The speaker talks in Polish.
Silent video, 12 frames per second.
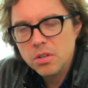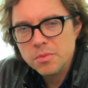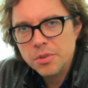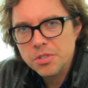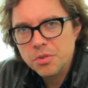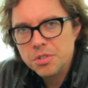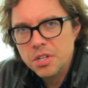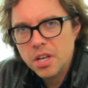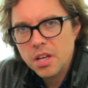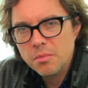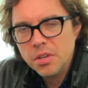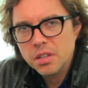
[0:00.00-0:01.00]
rozpoczął
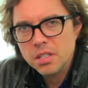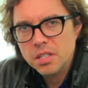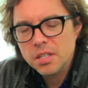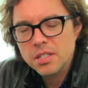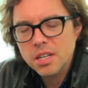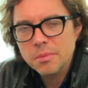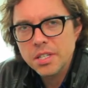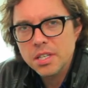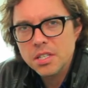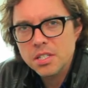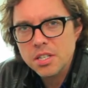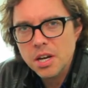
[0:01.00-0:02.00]
się mit
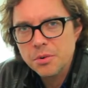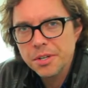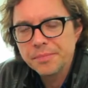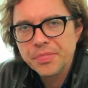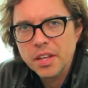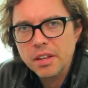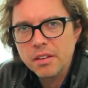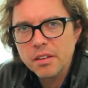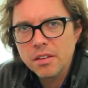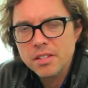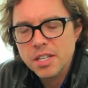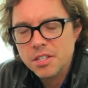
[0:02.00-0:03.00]
Srebrnej Strzały,
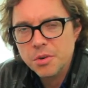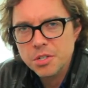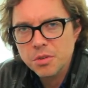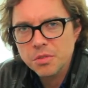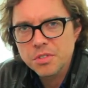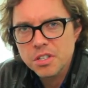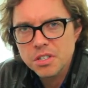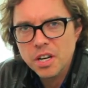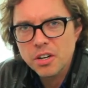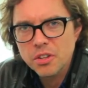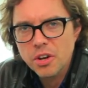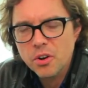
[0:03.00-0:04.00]
e, zaczęła się również
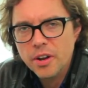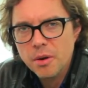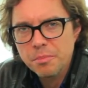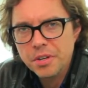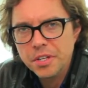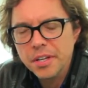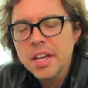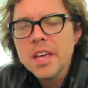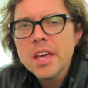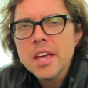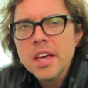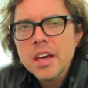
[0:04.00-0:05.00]
nagroda o Grand Prix.
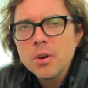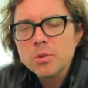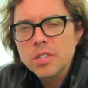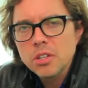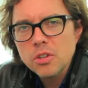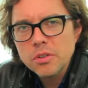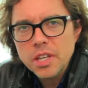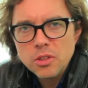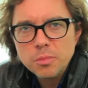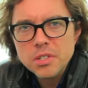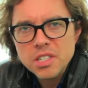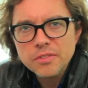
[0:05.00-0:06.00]
Ustalono
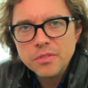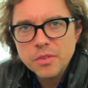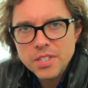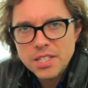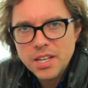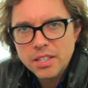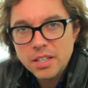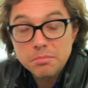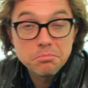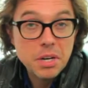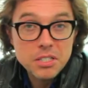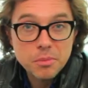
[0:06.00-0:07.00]
jedną podstawową zasadę,
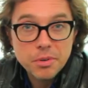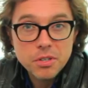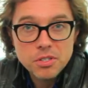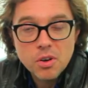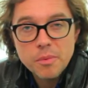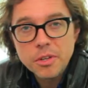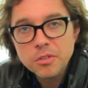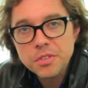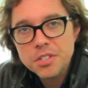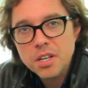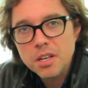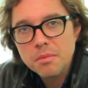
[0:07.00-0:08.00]
bardzo prostą, a
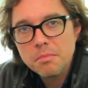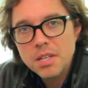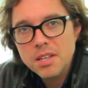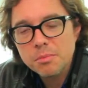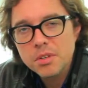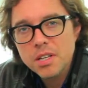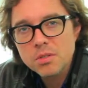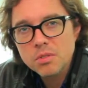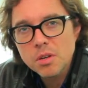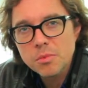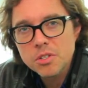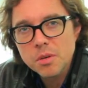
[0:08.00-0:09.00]
mianowicie masa pojazdu
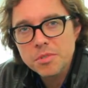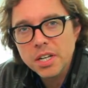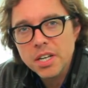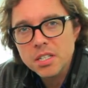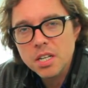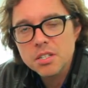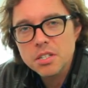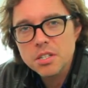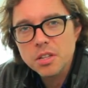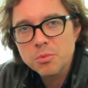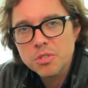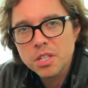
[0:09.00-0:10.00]
nie może przekraczać
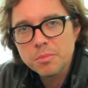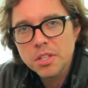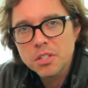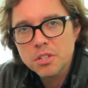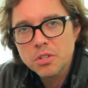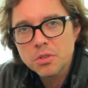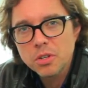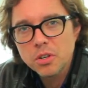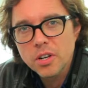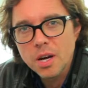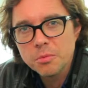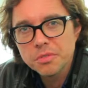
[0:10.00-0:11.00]
750
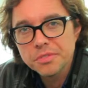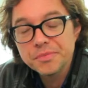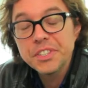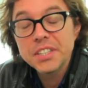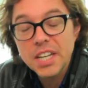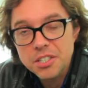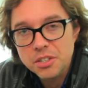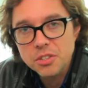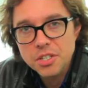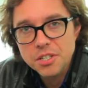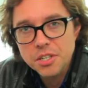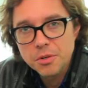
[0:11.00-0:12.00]
kg. I tak się to
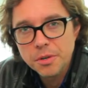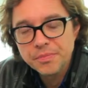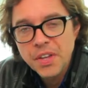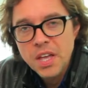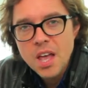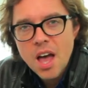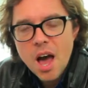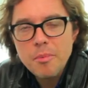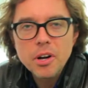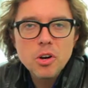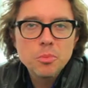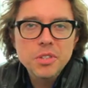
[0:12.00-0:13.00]
zaczęło.
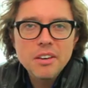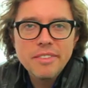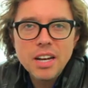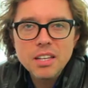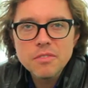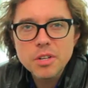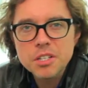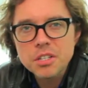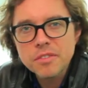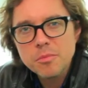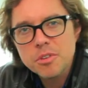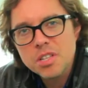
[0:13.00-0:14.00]
Apogeum tej walki
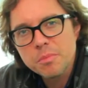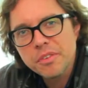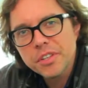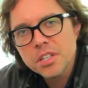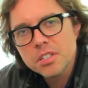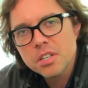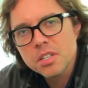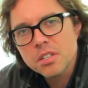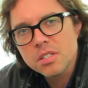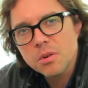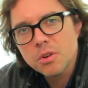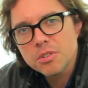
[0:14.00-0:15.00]
właściwie można powiedzieć, że
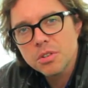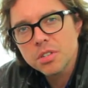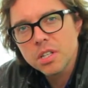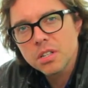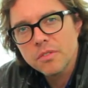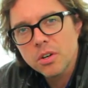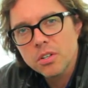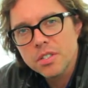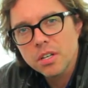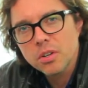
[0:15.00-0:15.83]
zostało osiągnięte w okolicach